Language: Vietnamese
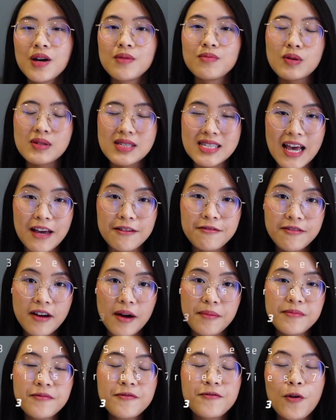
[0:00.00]
một sản
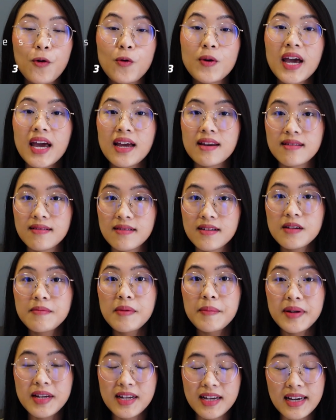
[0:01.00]
phẩm phụ kiện nữa
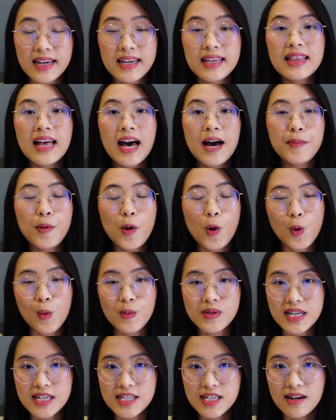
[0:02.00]
mà mình nghĩ là Apple
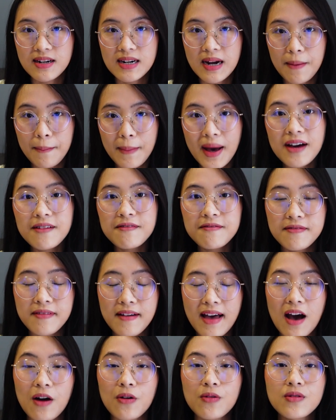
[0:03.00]
cũng sẽ cho ra mắt
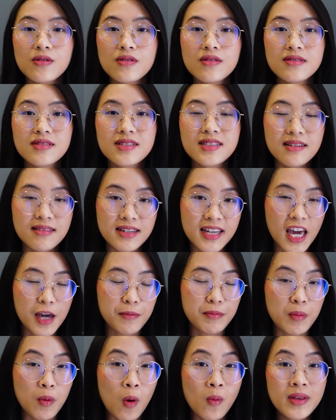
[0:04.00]
vào sự
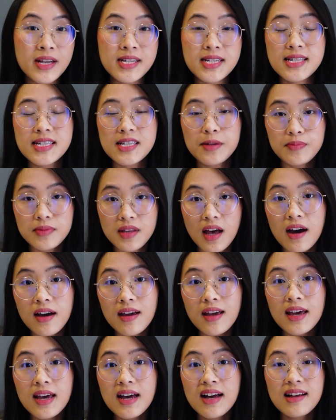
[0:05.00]
kiện 14 tháng 9 sắp
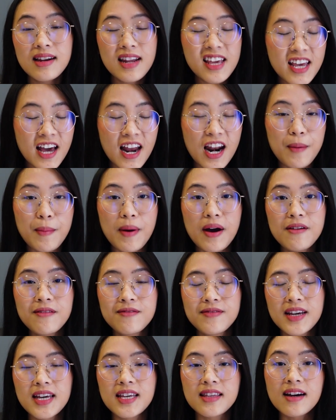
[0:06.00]
tới. Lý do là bởi
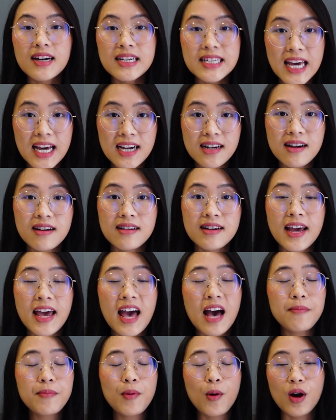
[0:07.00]
vì thời gian gần đây
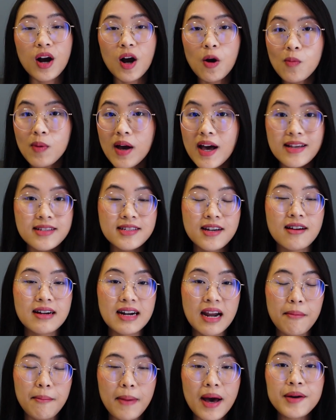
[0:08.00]
Apple không hề cho
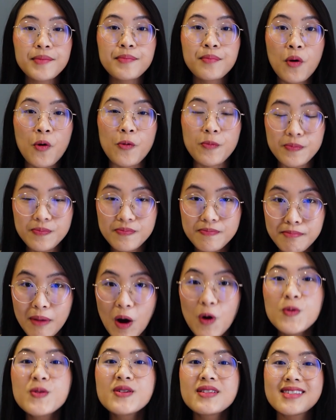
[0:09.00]
ra mắt một
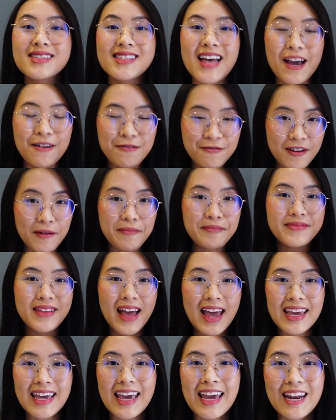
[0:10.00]
mẫu sản phẩm
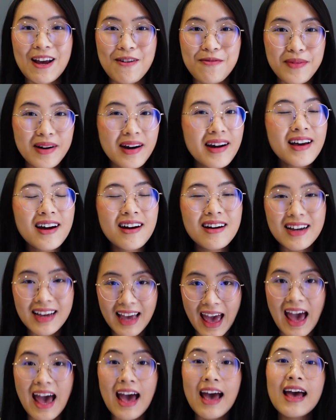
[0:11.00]
tai nghe nào mới hơn
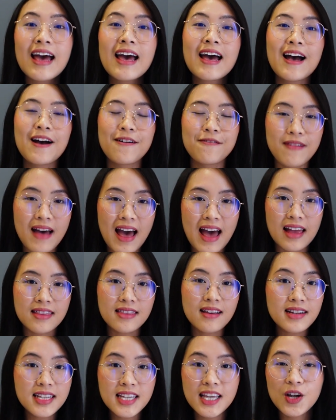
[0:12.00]
cả. Và
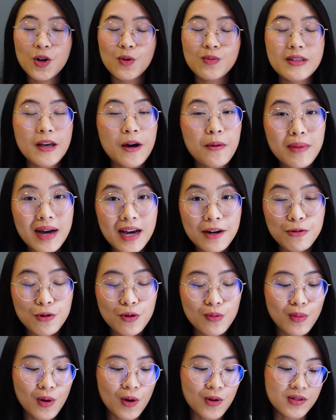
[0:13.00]
tất nhiên cũng theo Mark
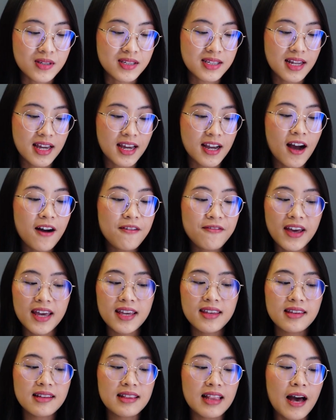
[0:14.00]
Rumors thì có
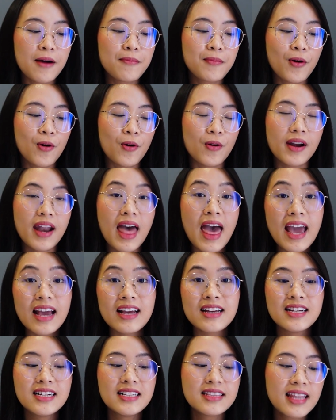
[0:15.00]
vẻ như là Apple
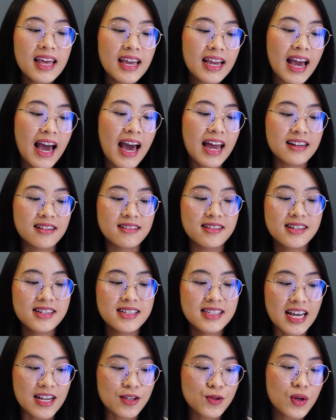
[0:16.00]
đang tiến hành
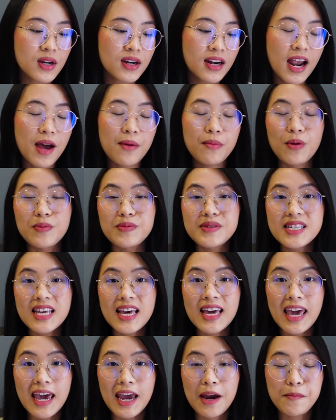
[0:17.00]
sản xuất ra một
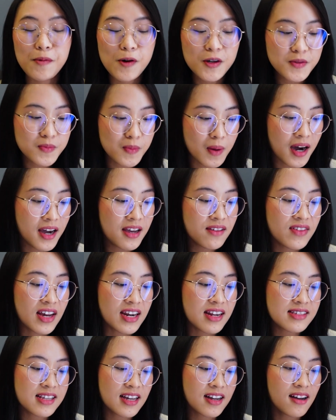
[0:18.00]
chiếc AirPods mới và
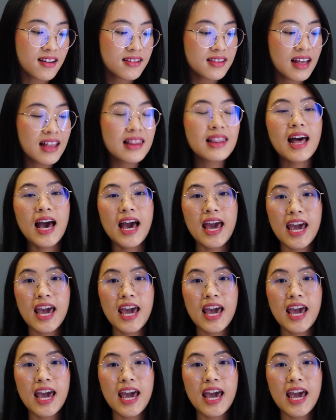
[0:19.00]
nó sẽ có tên là